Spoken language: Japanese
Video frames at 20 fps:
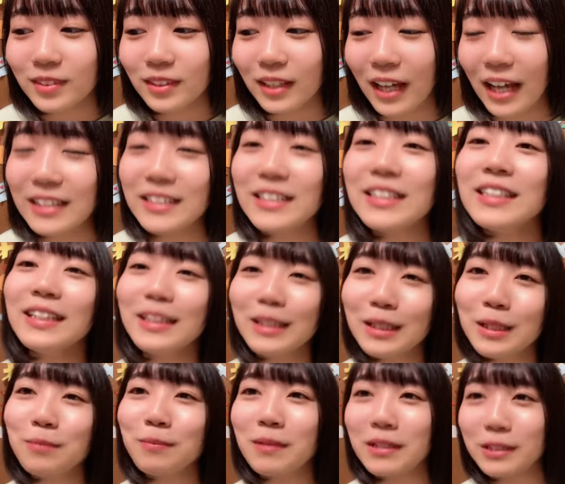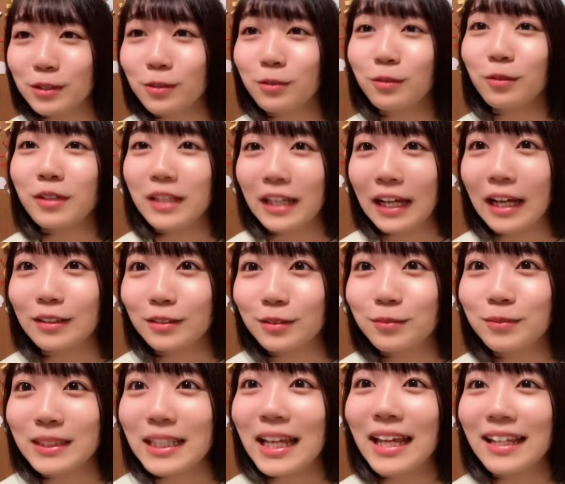走り切りましょうとにか
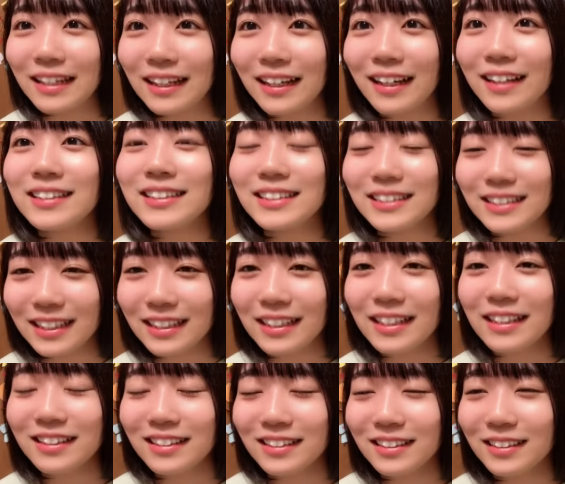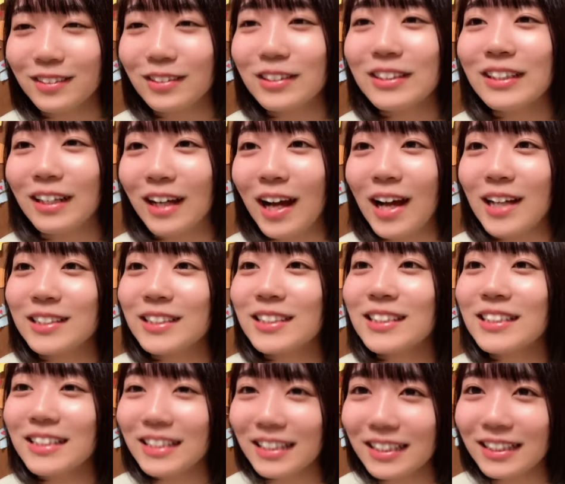くみたいな感じでねとにかく走
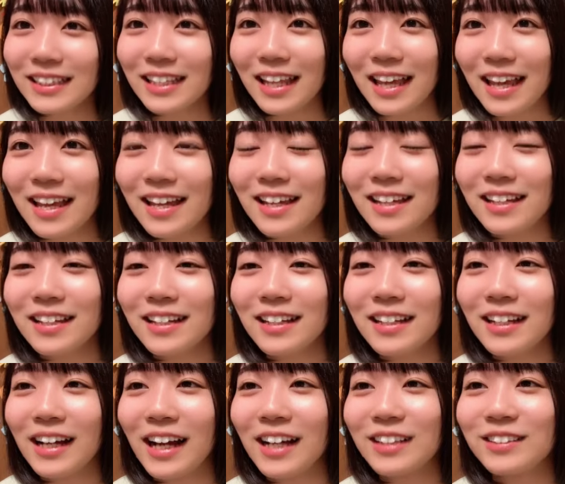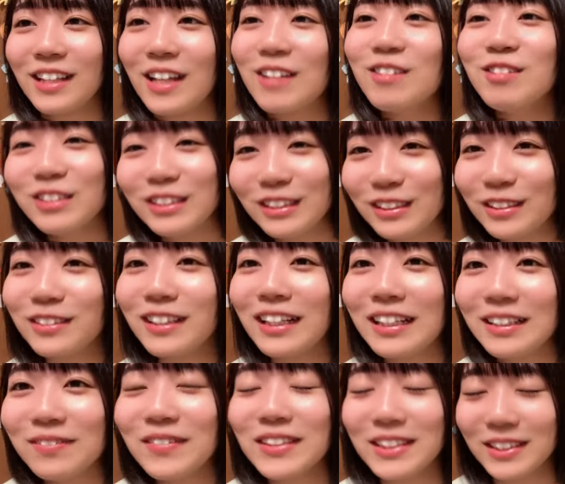り切ってあの楽しく終
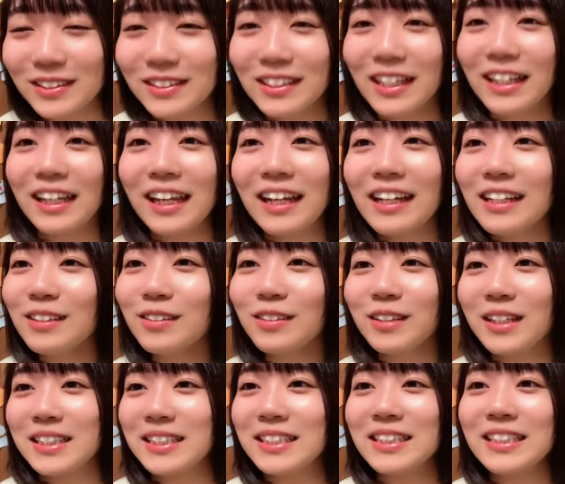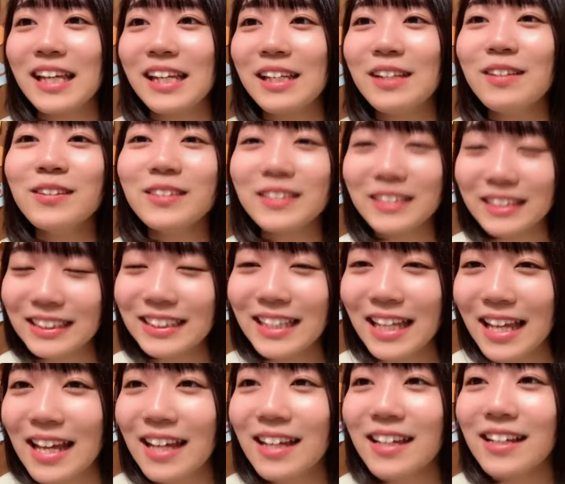わりましょうだから怪我とかしないようにし
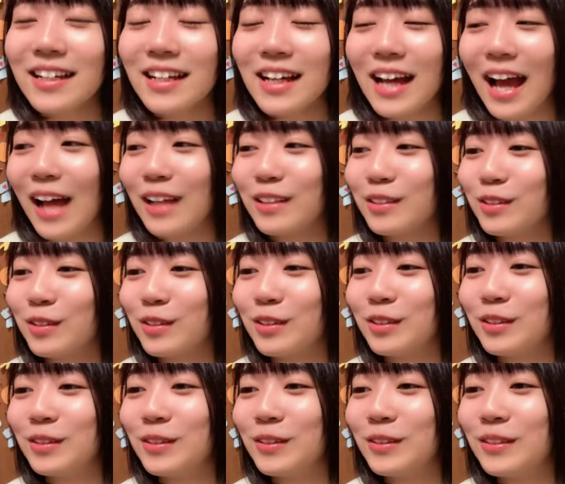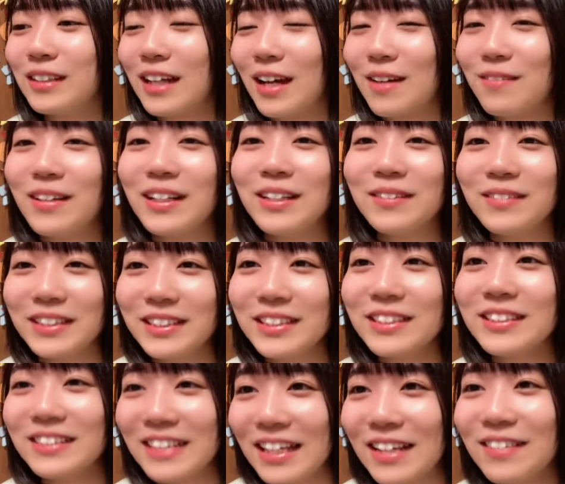てあのー、頑張りま
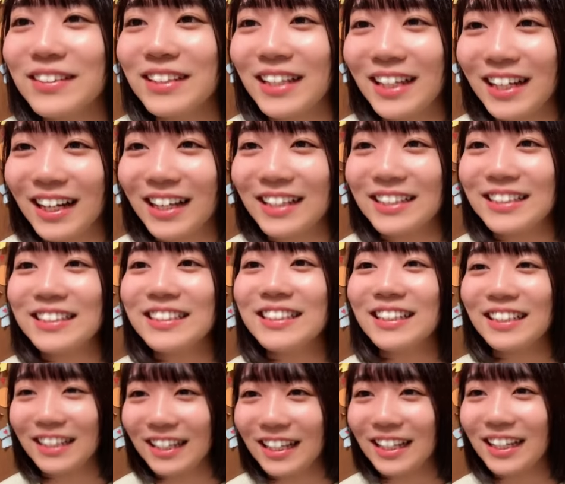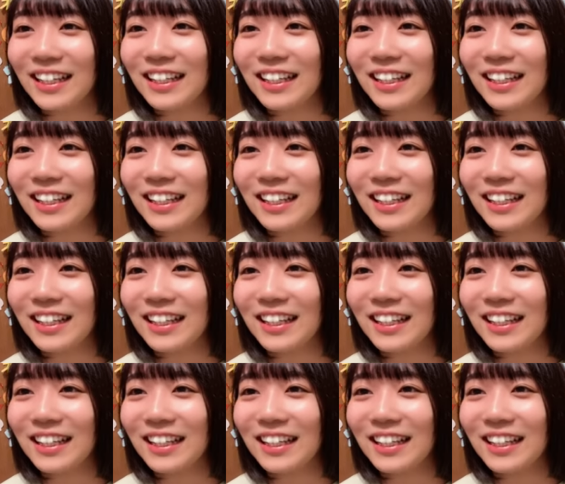しょうねみたいな走ってて